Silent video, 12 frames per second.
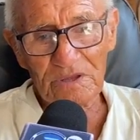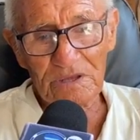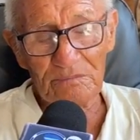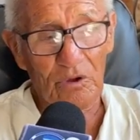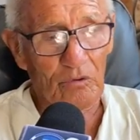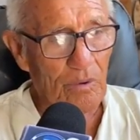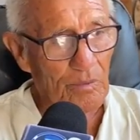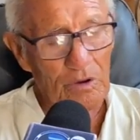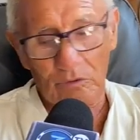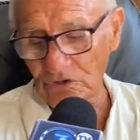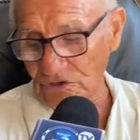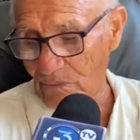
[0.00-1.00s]
y me dijo, a ver
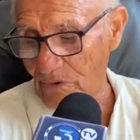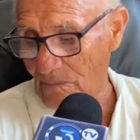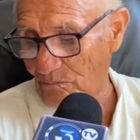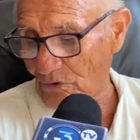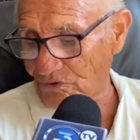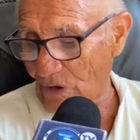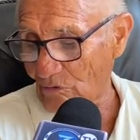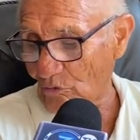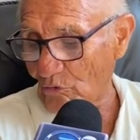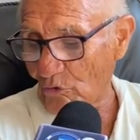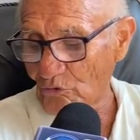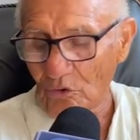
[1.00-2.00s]
lo que te vea, porque está
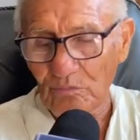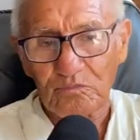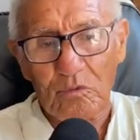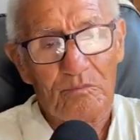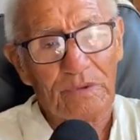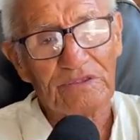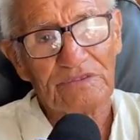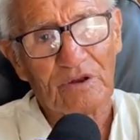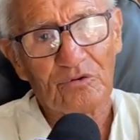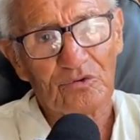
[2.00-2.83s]
con los dos, con venda los